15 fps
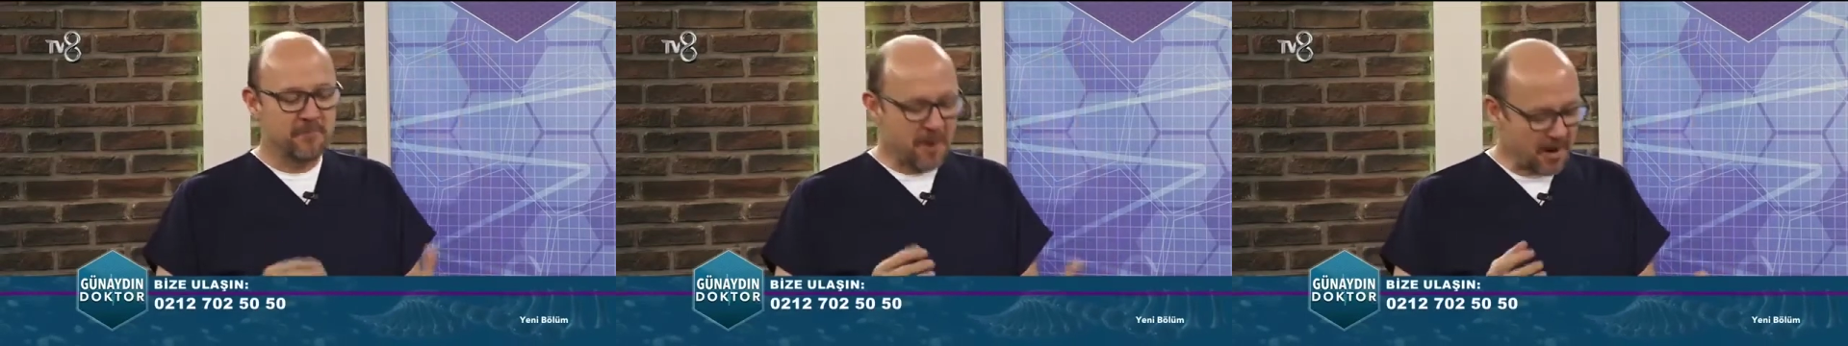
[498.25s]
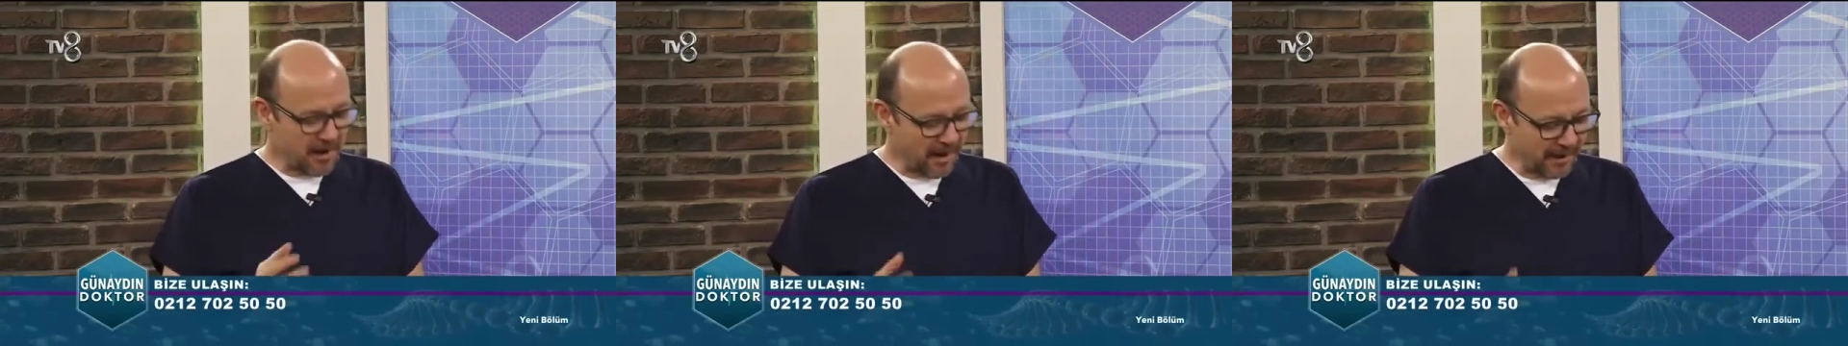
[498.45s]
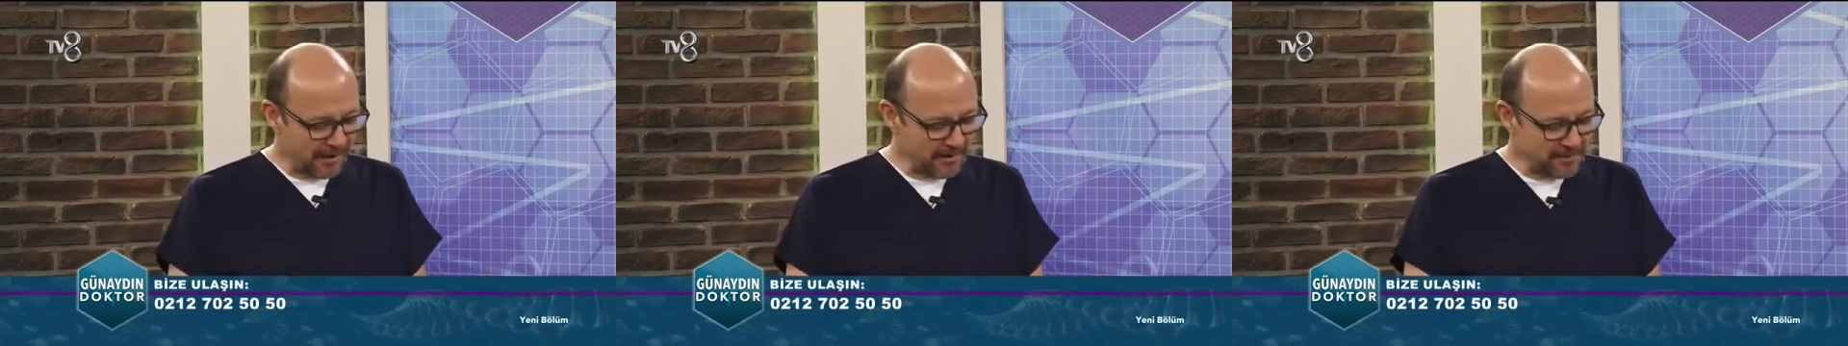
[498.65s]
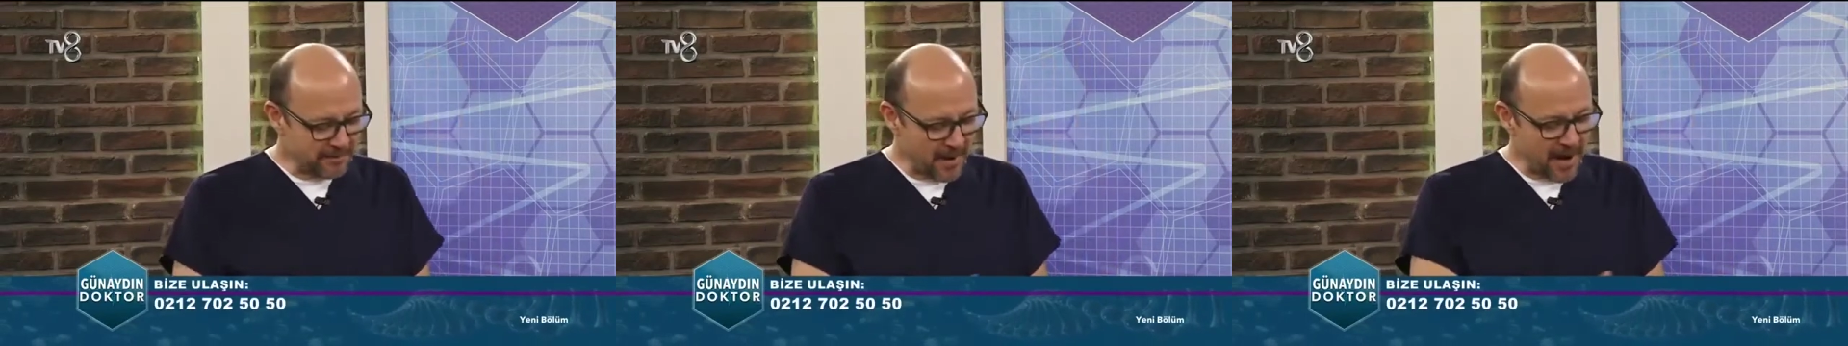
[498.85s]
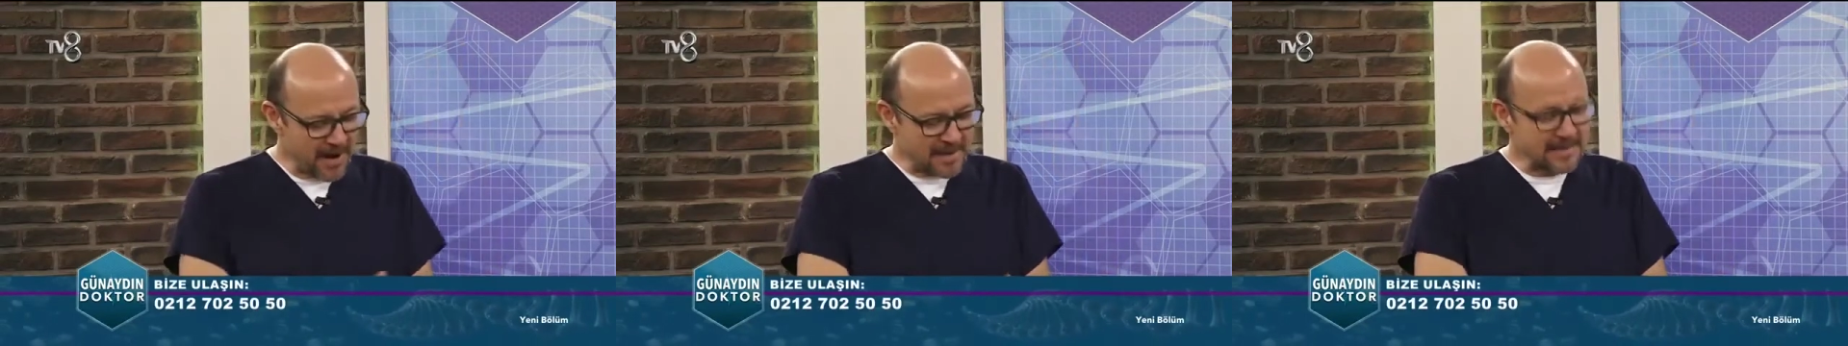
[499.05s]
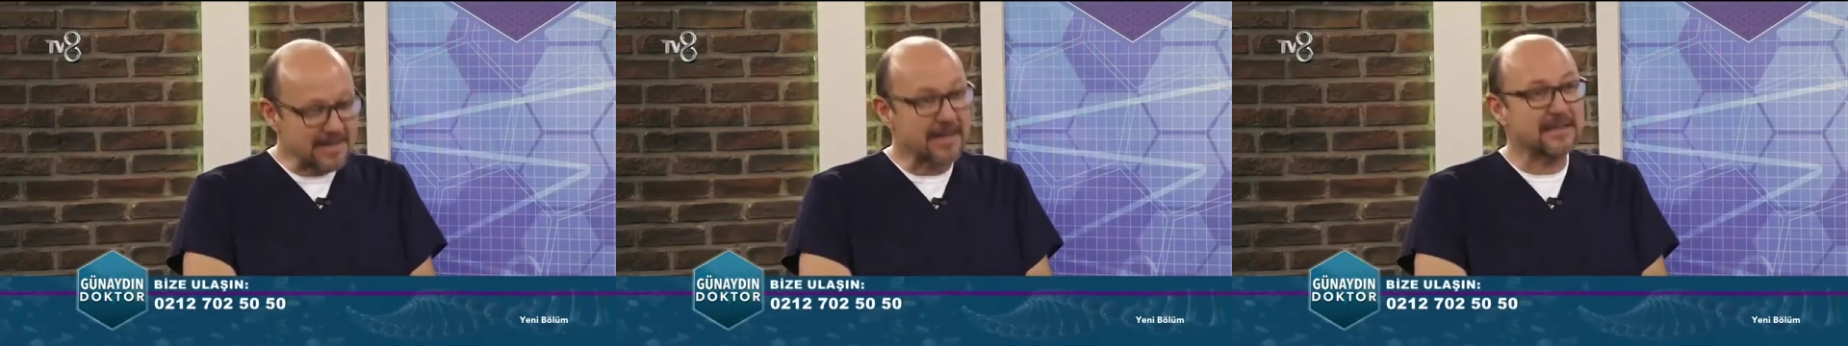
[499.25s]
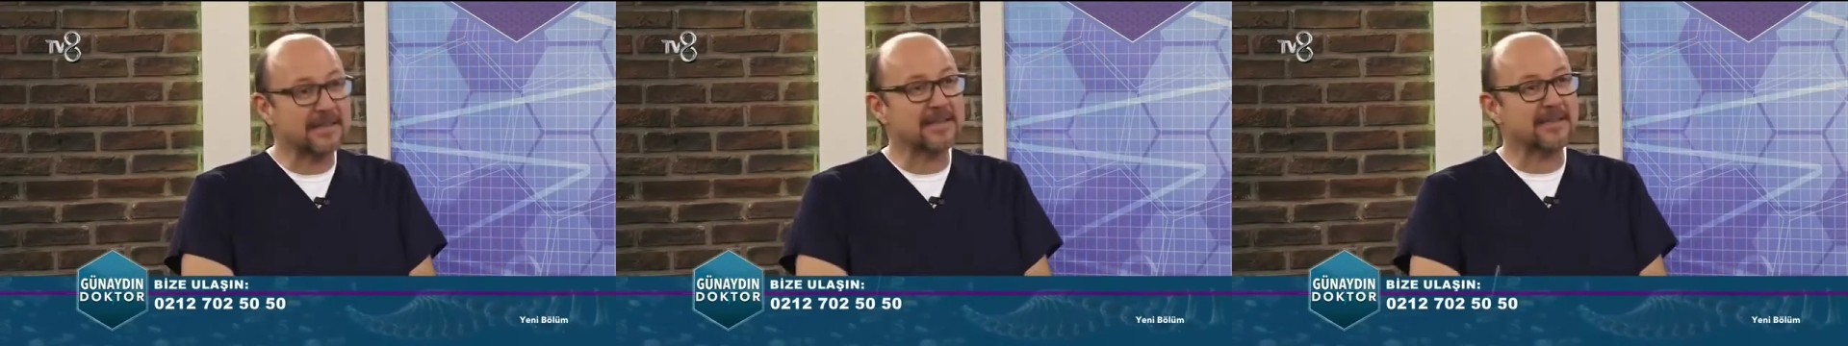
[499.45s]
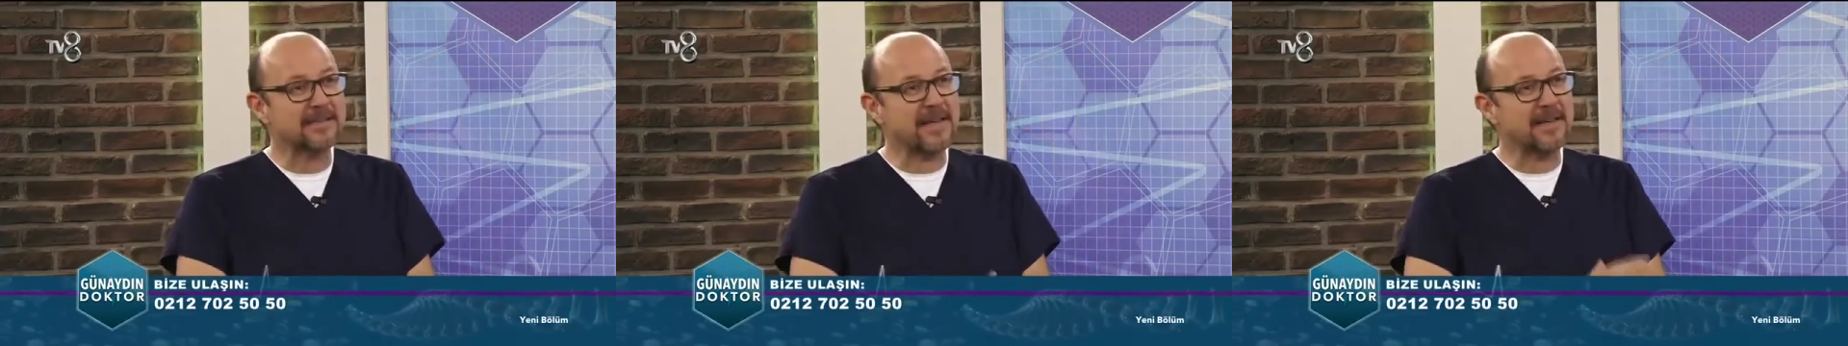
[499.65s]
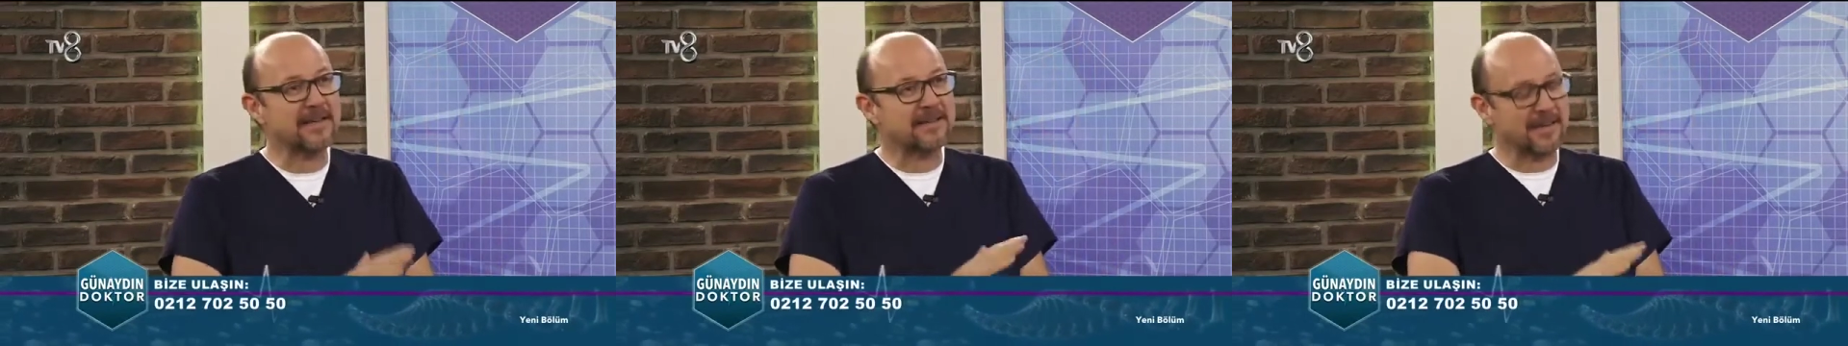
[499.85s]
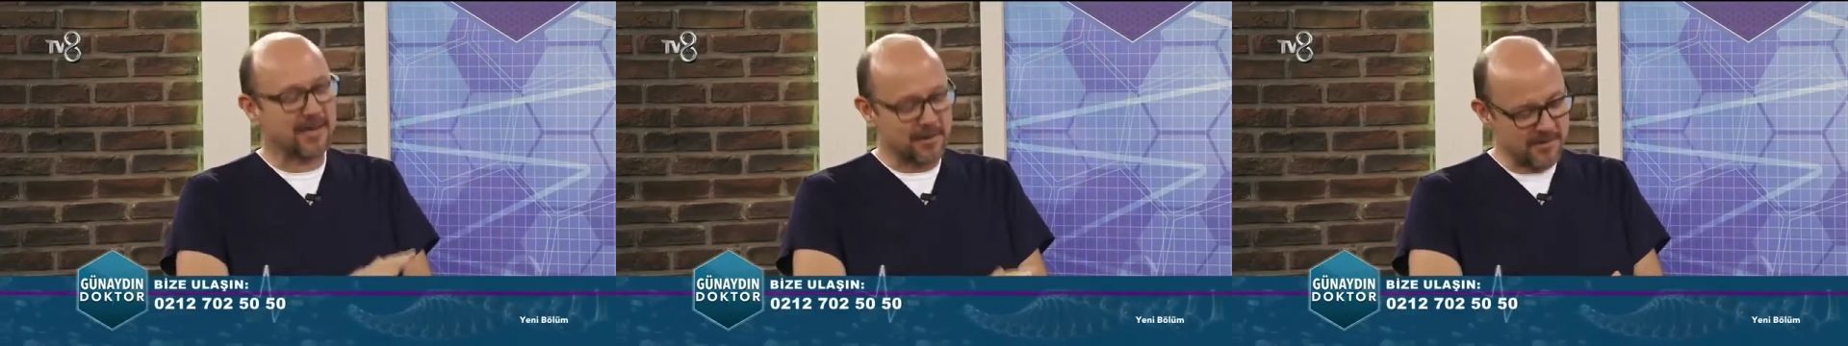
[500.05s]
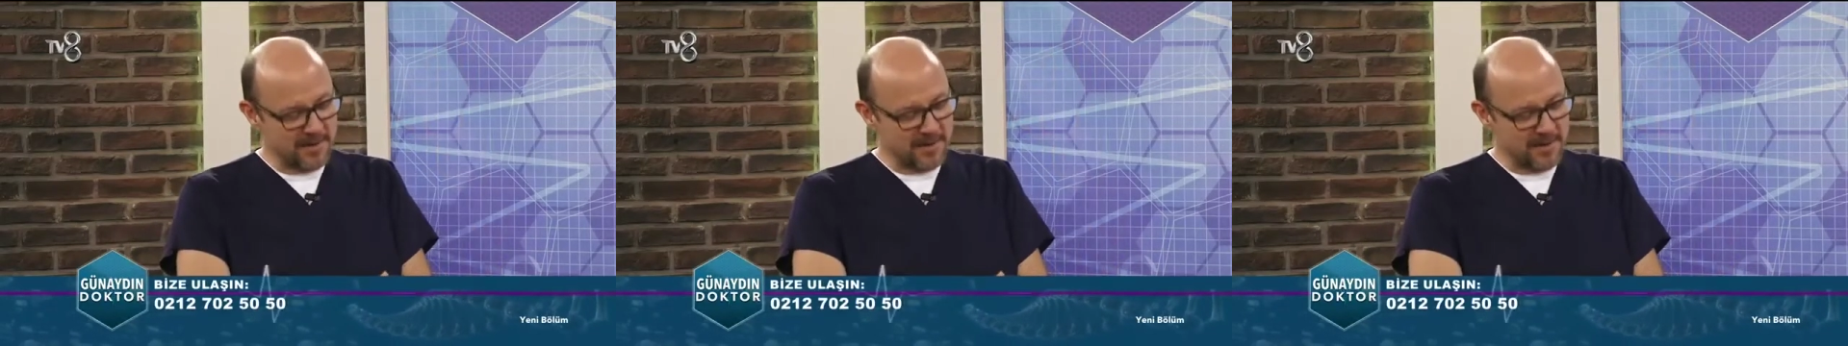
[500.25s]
Böyle alıp bağırsakları tek tek